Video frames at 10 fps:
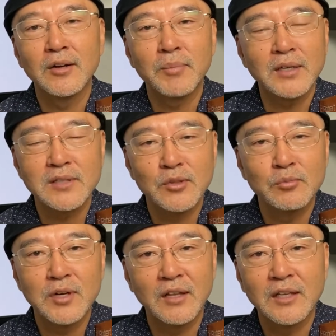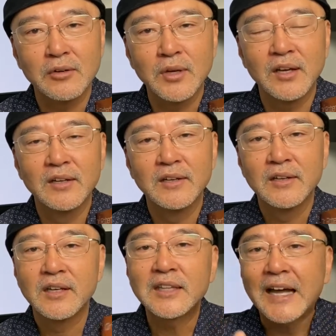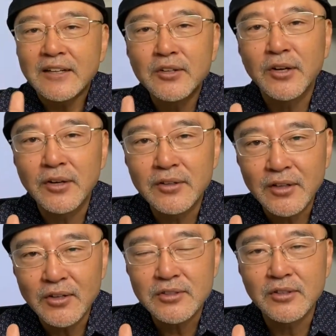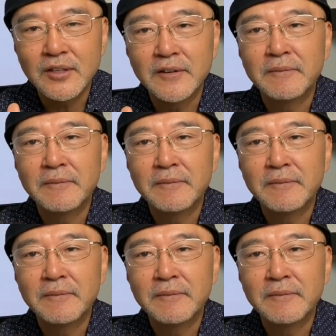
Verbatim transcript: 박사 논문 안 나와요. 왜? 이게 다른 거예요. 영성이.